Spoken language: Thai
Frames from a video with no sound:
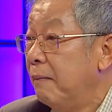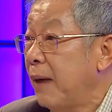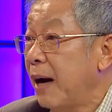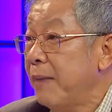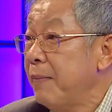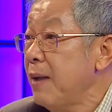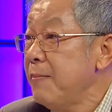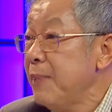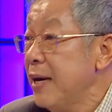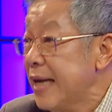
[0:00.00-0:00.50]
มั
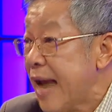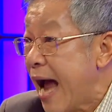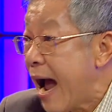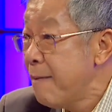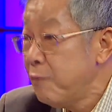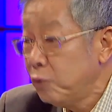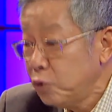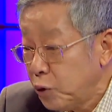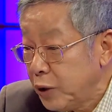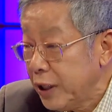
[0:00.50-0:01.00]
นไม่มี
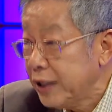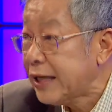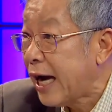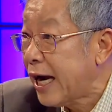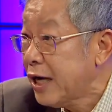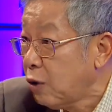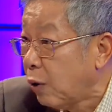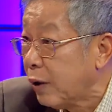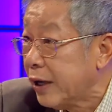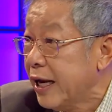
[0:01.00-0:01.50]
น้ำคุณสุทธิ
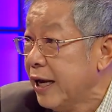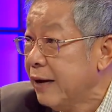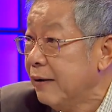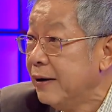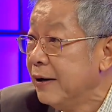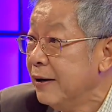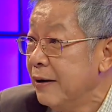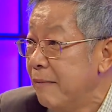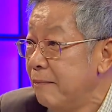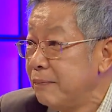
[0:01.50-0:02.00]
ชัยหยดไม่
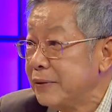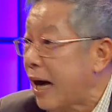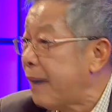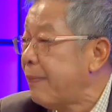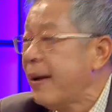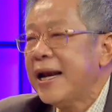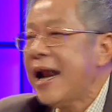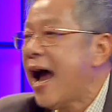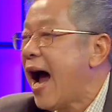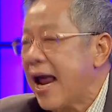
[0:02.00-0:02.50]
ได้แล้วจับไม่